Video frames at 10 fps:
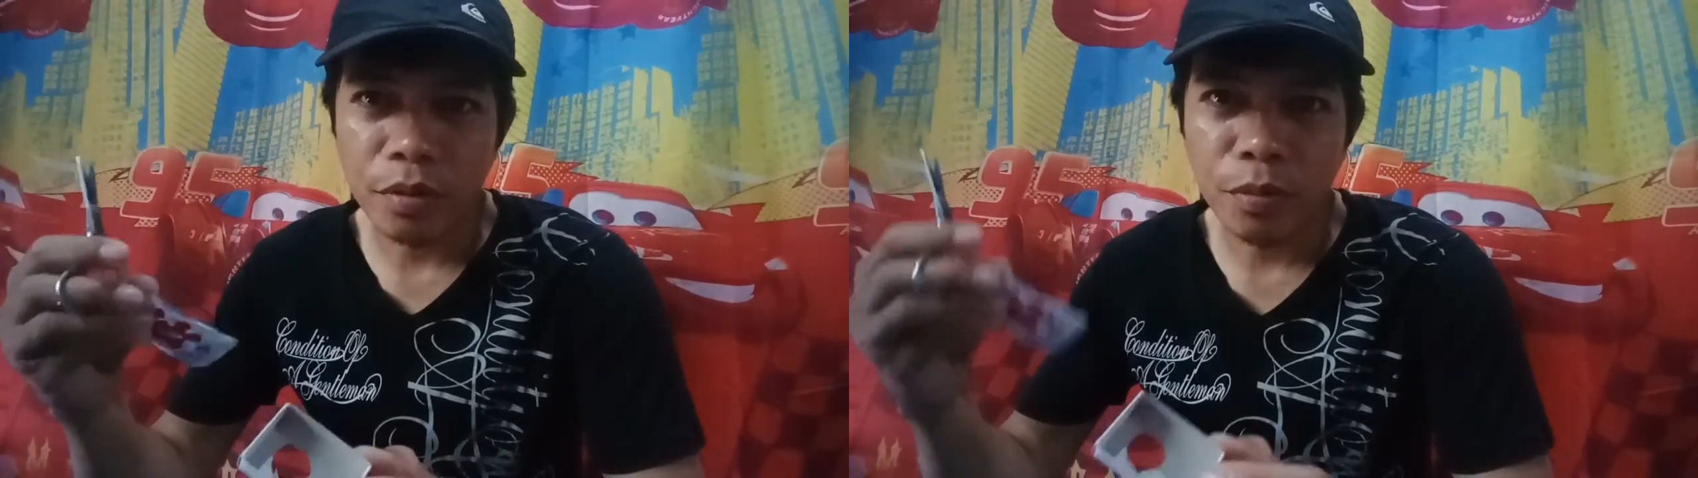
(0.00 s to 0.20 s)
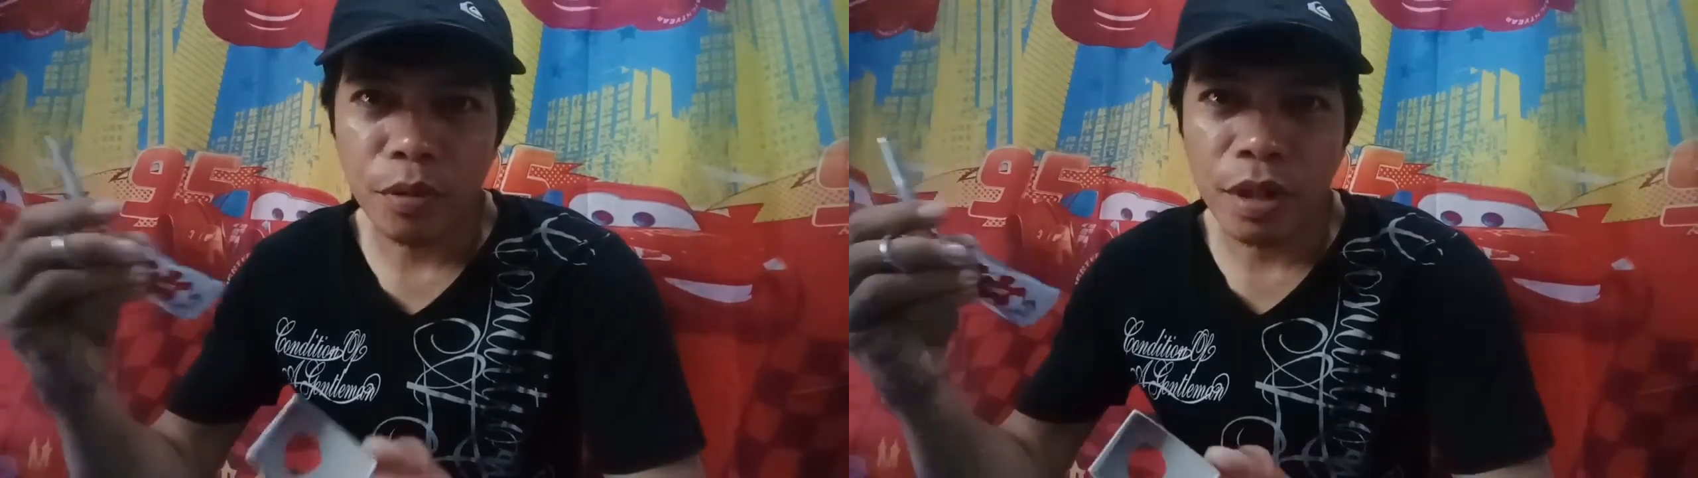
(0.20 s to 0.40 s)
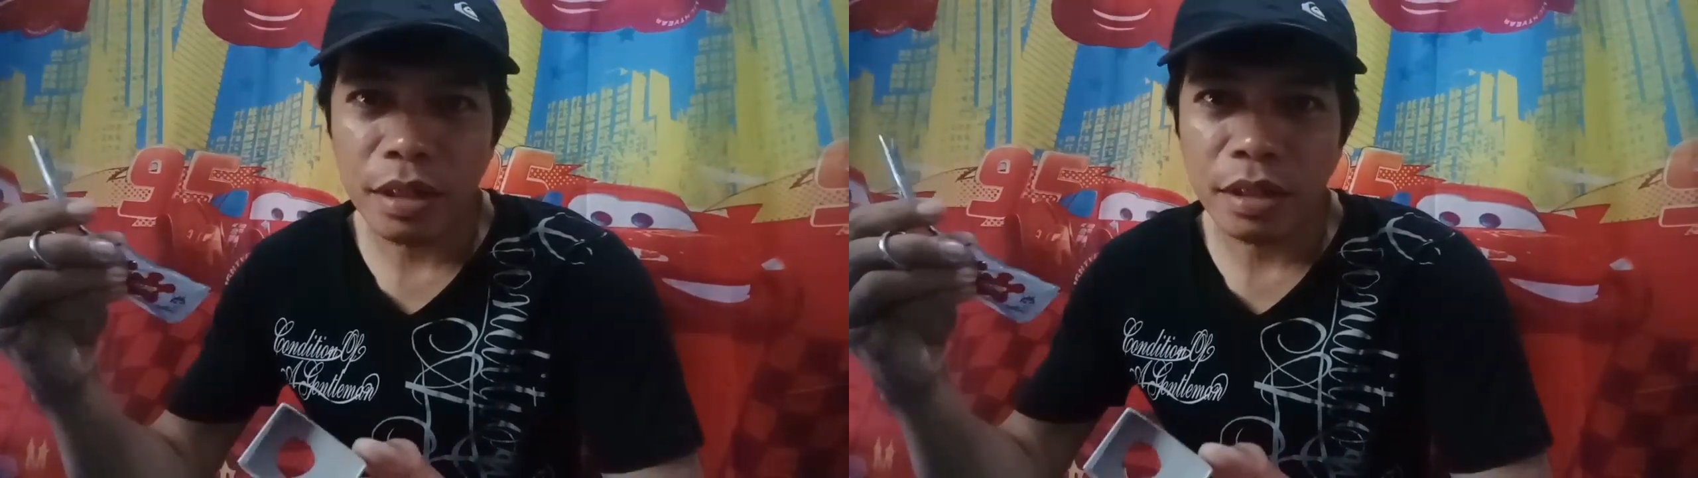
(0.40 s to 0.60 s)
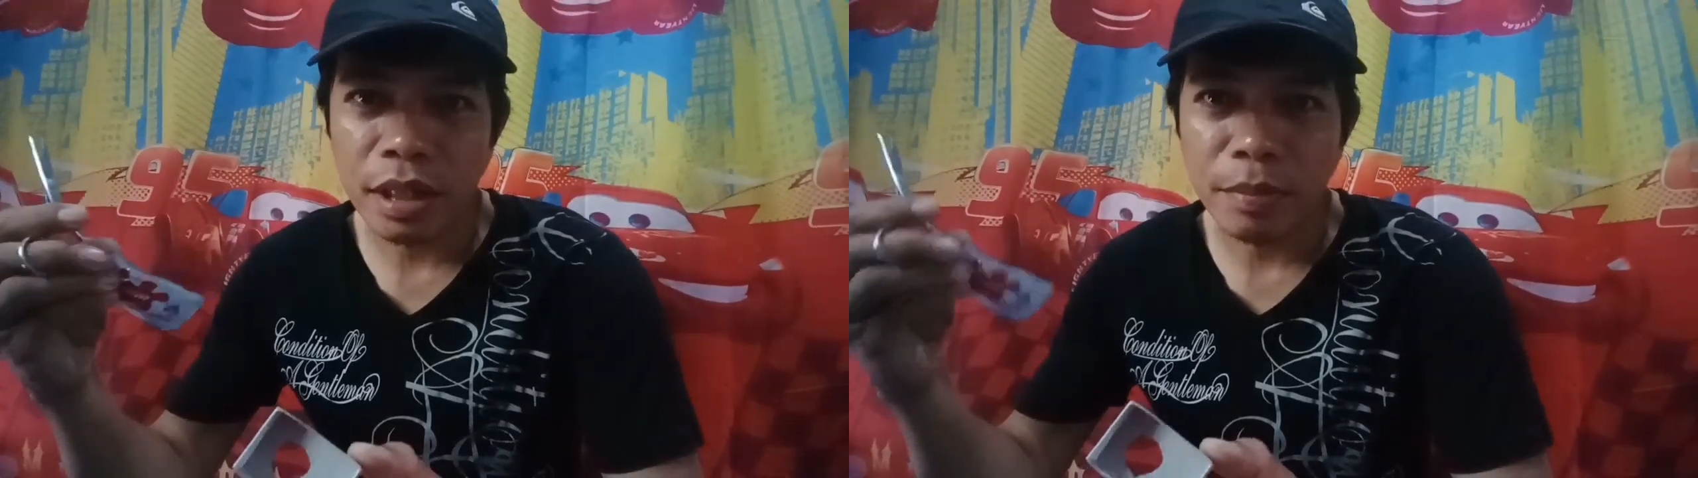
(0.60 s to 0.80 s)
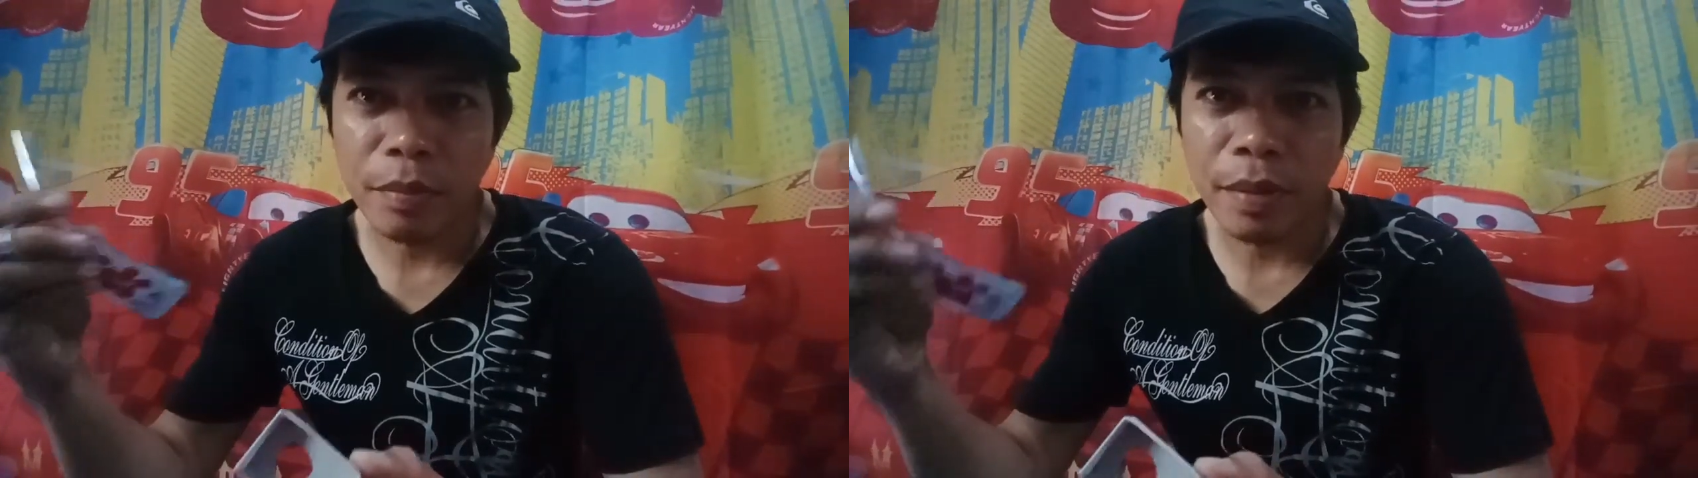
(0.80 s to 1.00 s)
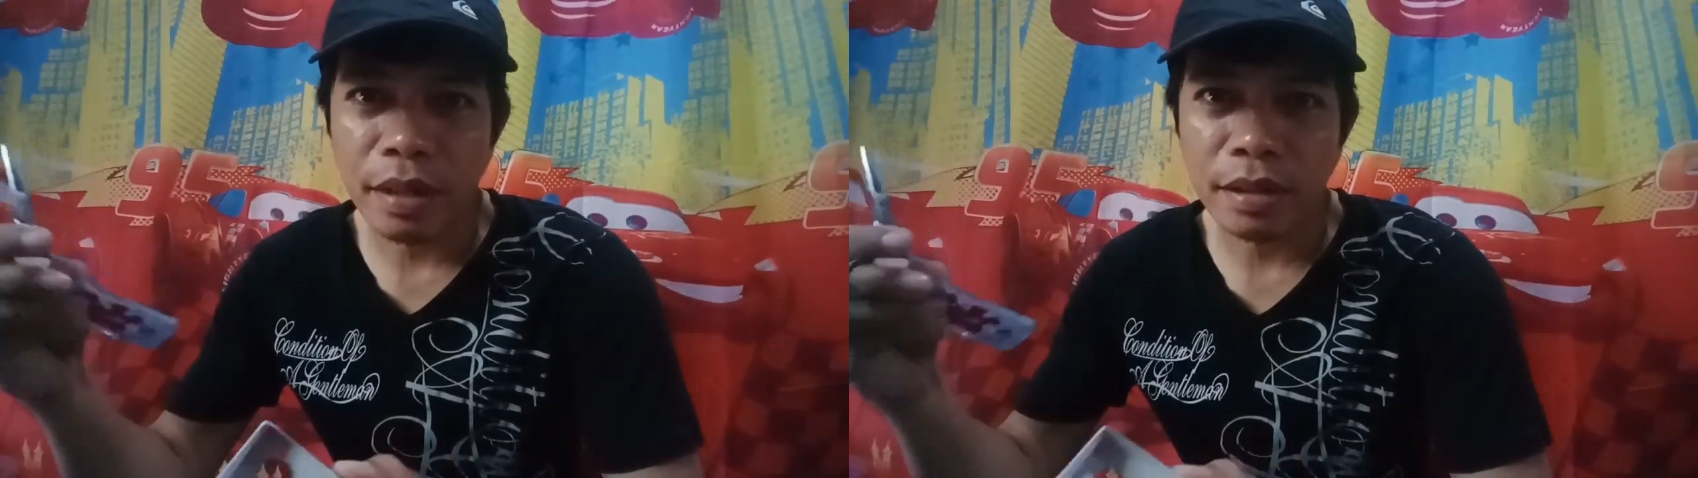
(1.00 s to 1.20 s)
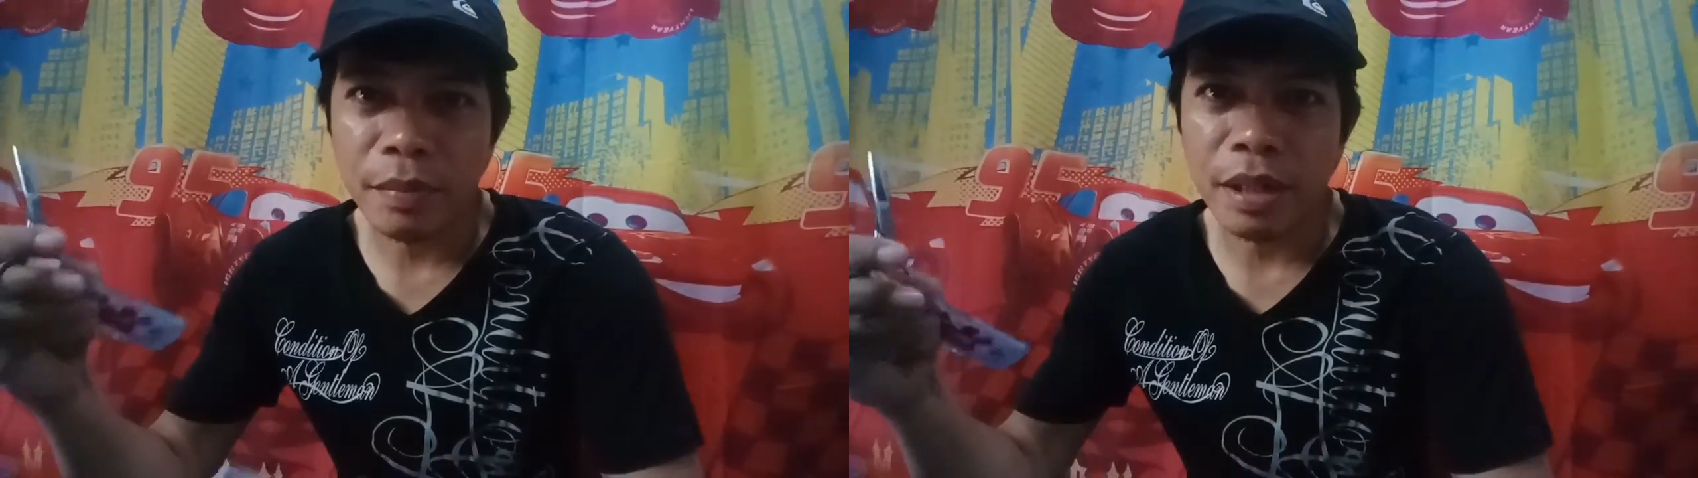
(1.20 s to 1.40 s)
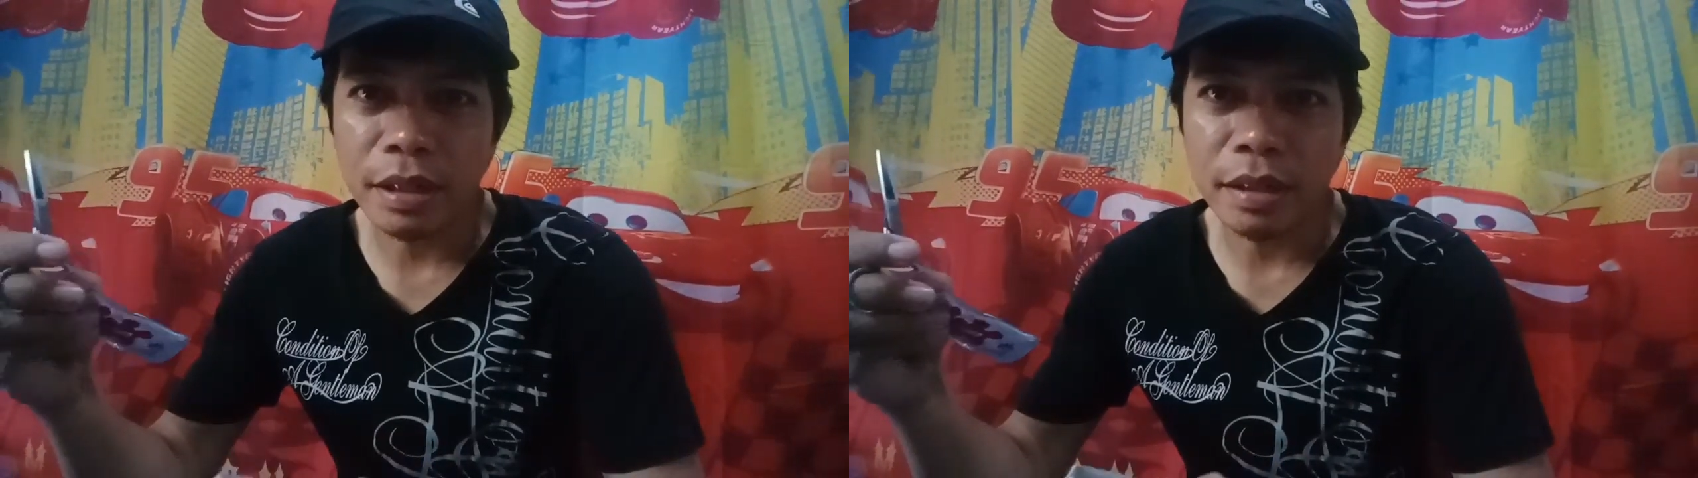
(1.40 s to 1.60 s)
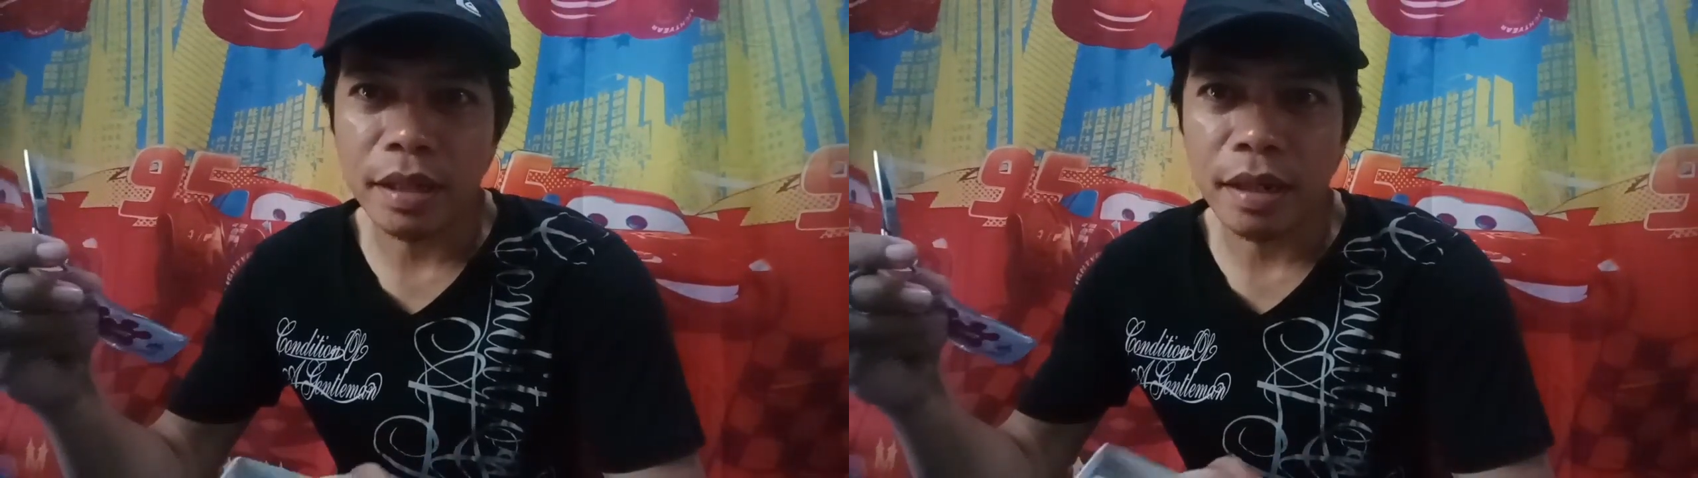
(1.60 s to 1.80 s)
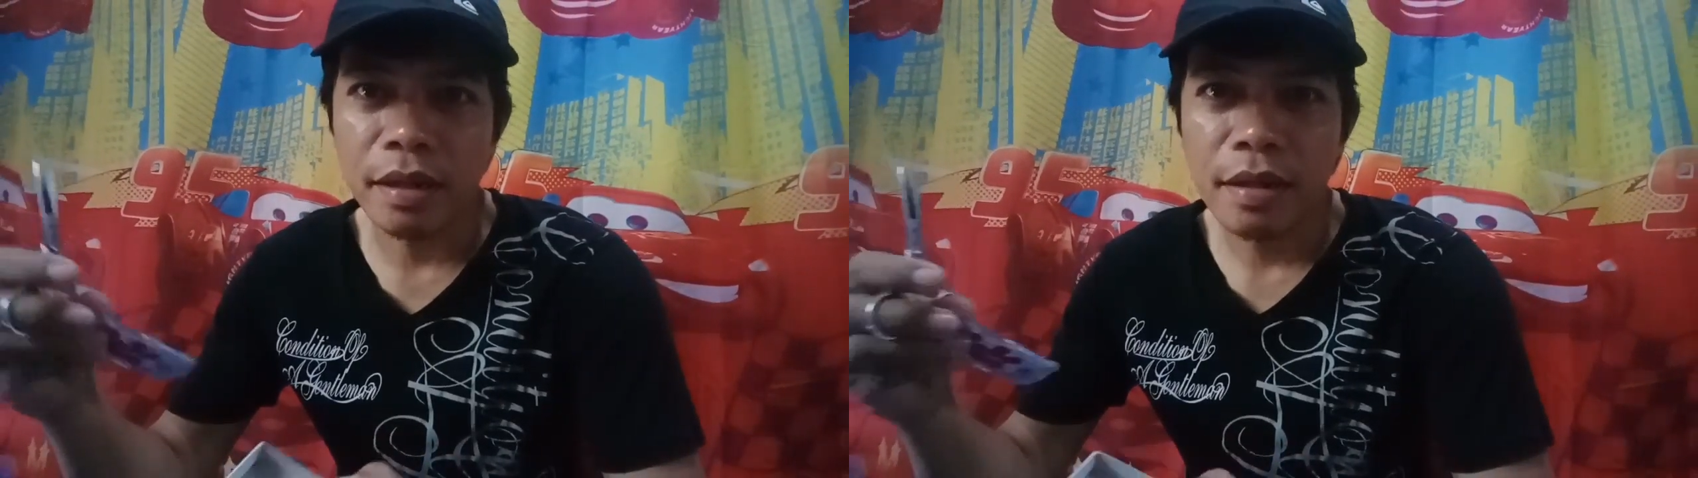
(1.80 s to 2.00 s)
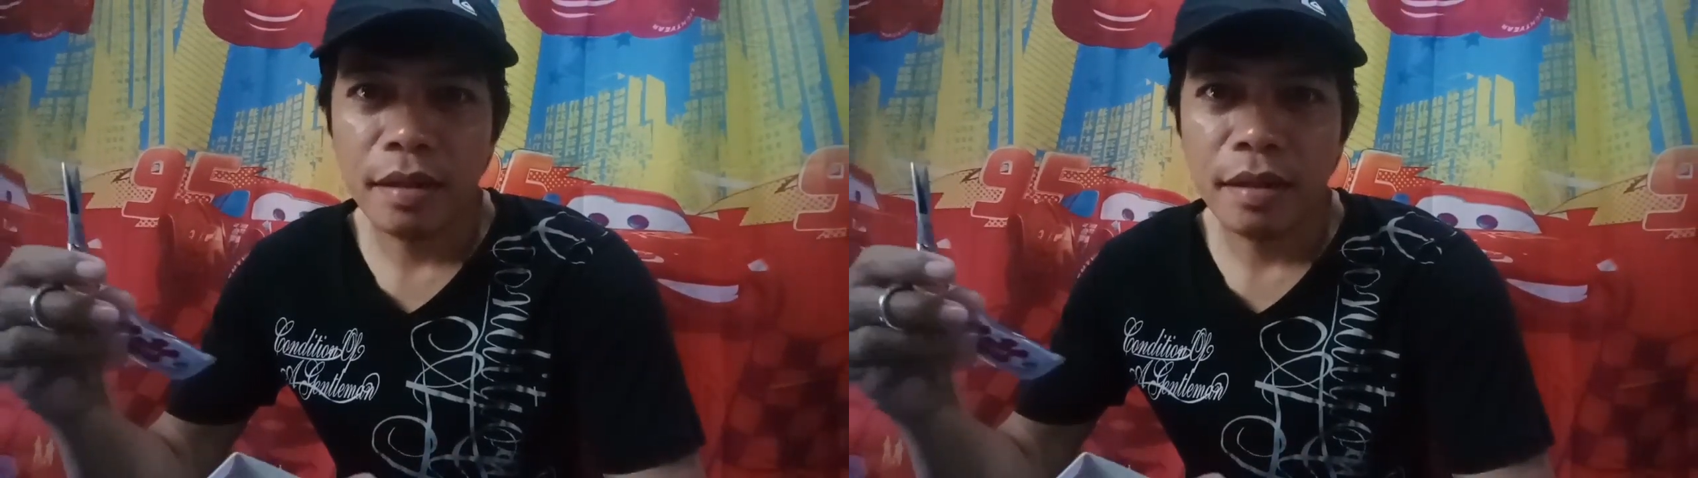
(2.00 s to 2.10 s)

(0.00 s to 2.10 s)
Doon po natin siya ipaprank sa messenger.